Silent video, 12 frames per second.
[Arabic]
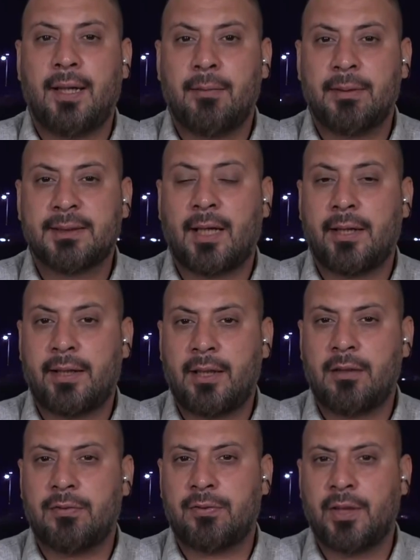
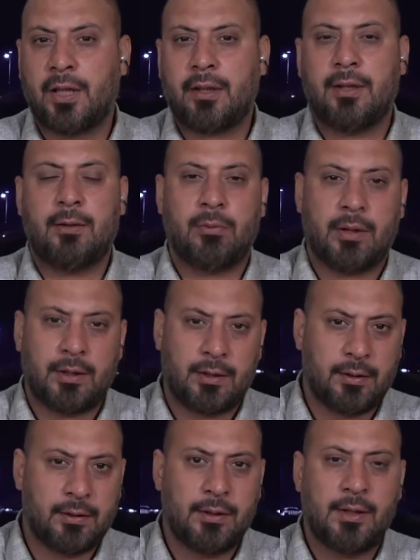مصاريف نقل
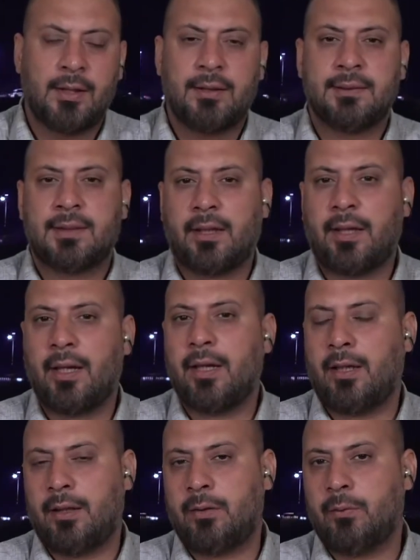
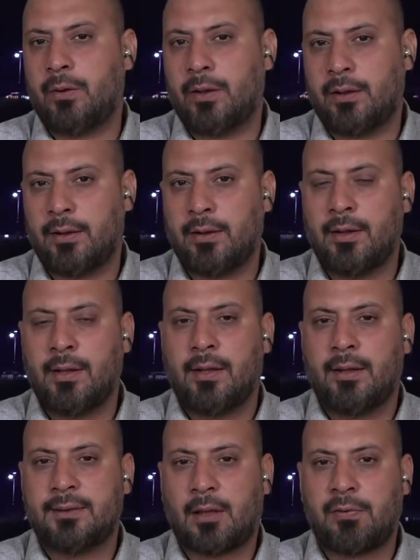وسكن
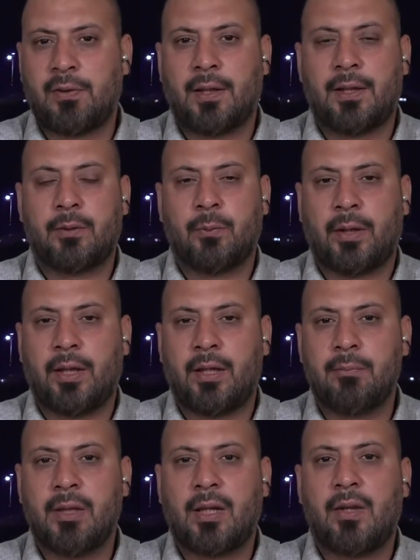وسفر وغيرها
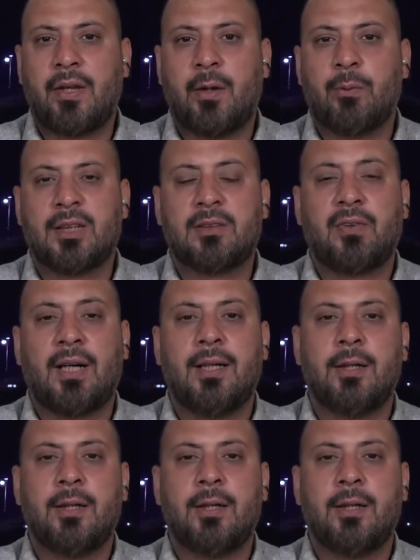من القضايا وتدفع لها